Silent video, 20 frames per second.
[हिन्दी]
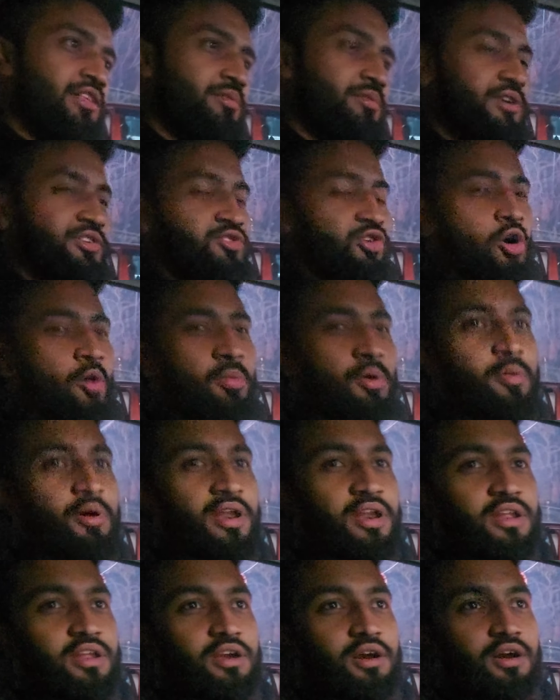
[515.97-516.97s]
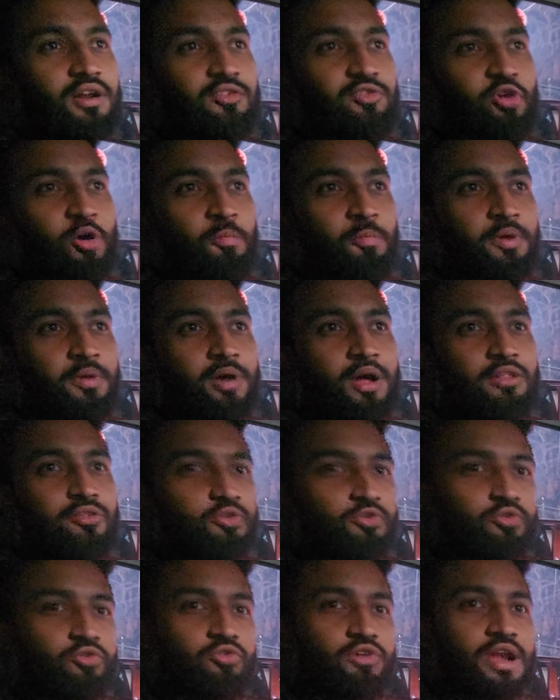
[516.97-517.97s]
जी वो अब भी बैठते हैं वो शॉप की बात
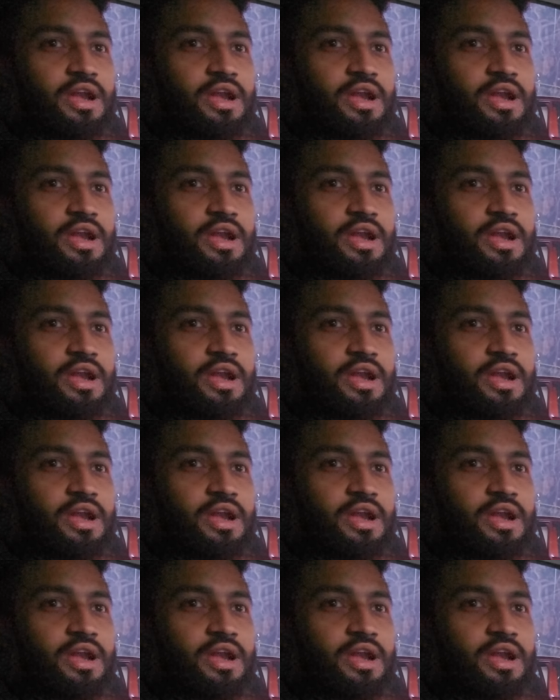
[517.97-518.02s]
करो तो